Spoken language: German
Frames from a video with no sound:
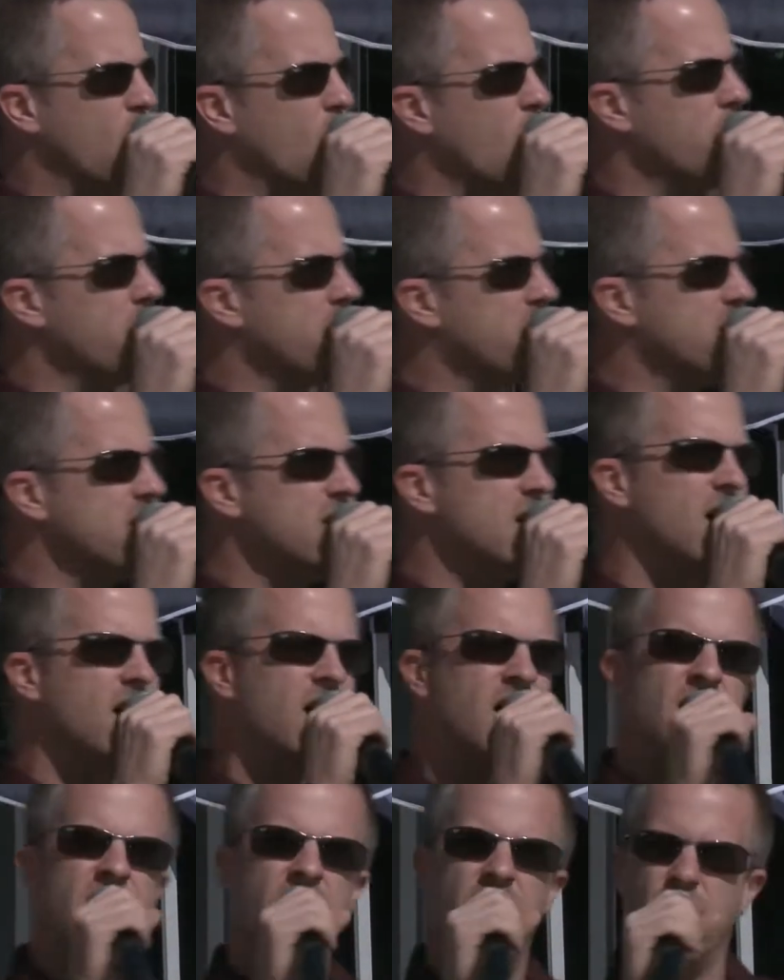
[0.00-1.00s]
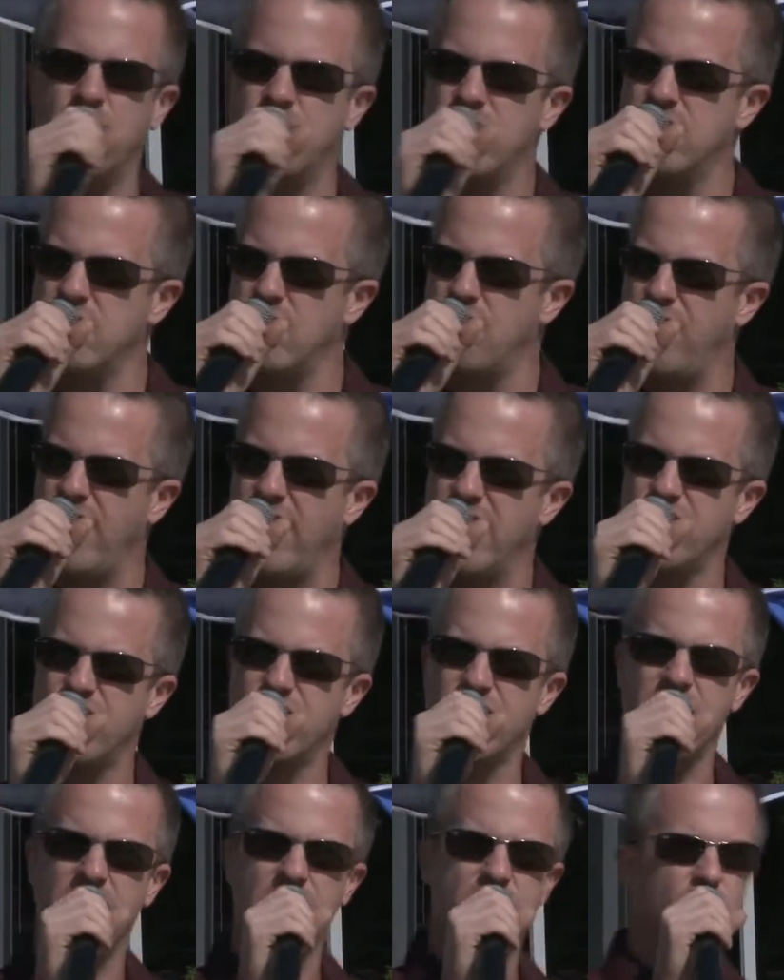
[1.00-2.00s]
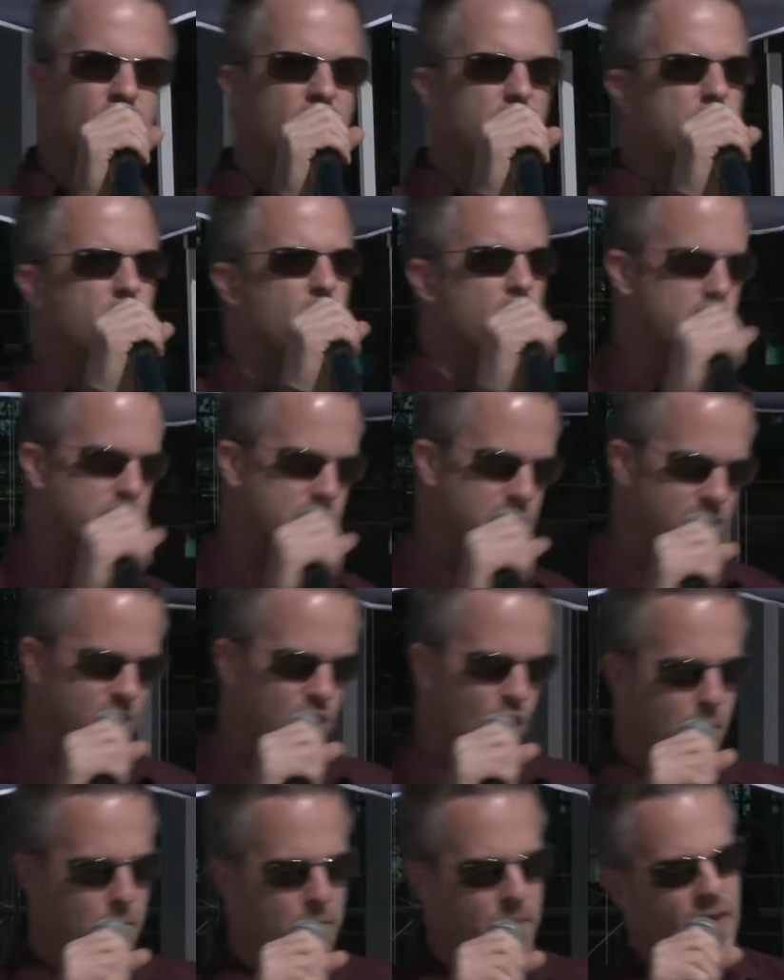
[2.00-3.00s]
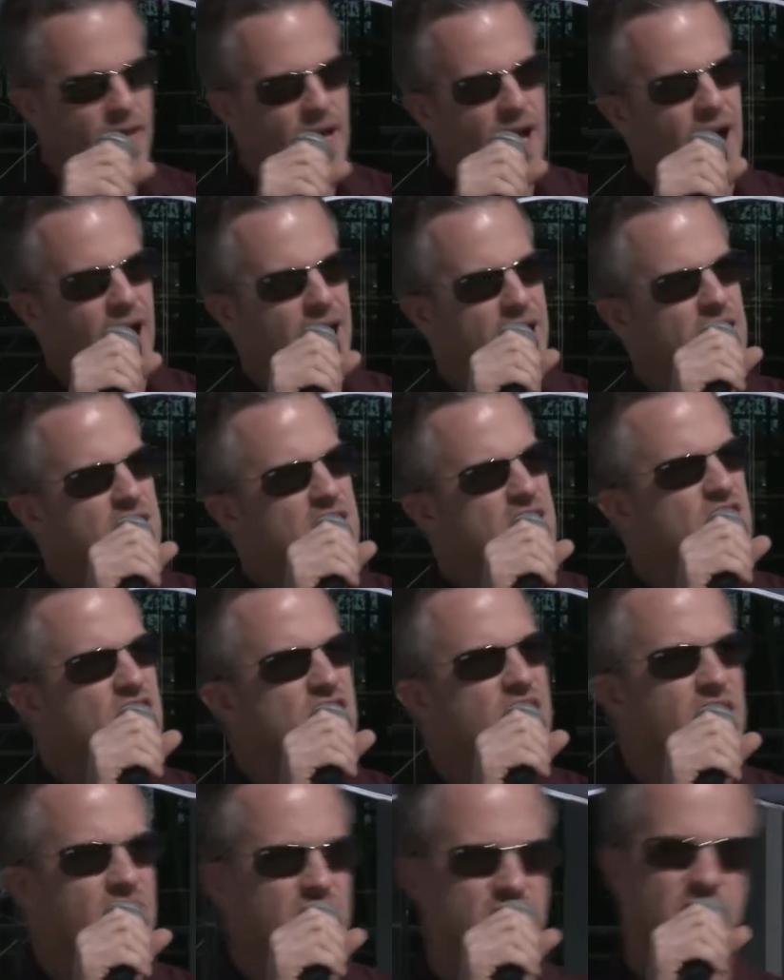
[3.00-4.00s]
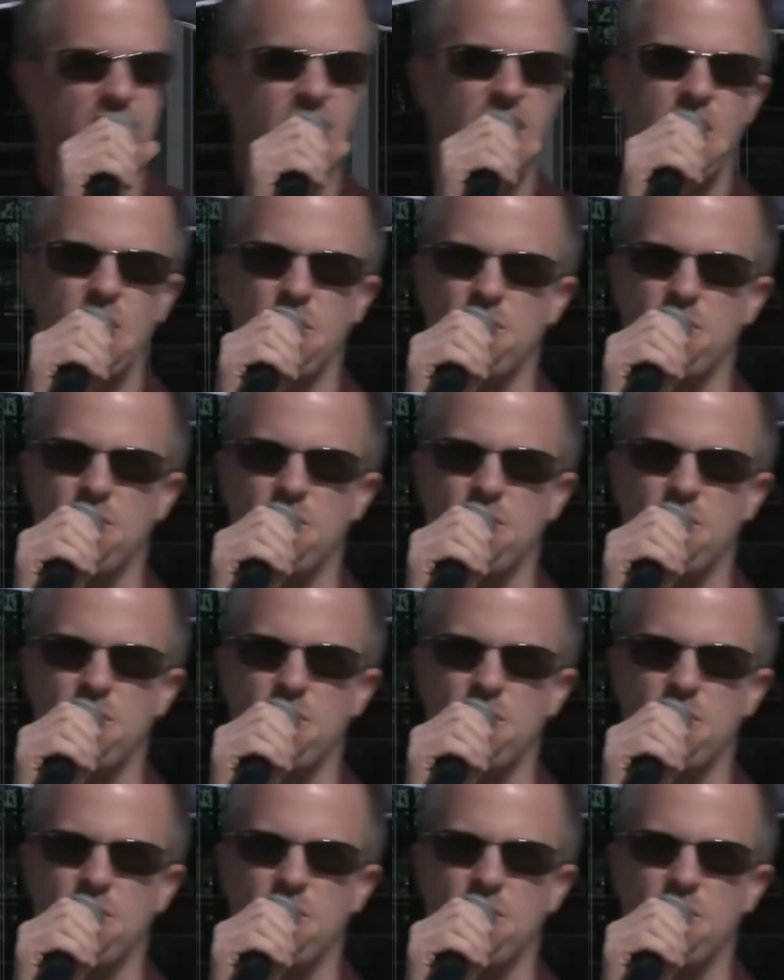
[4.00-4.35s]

worum es hier auf dieser Veranstaltung im Grunde genommen eigentlich geht.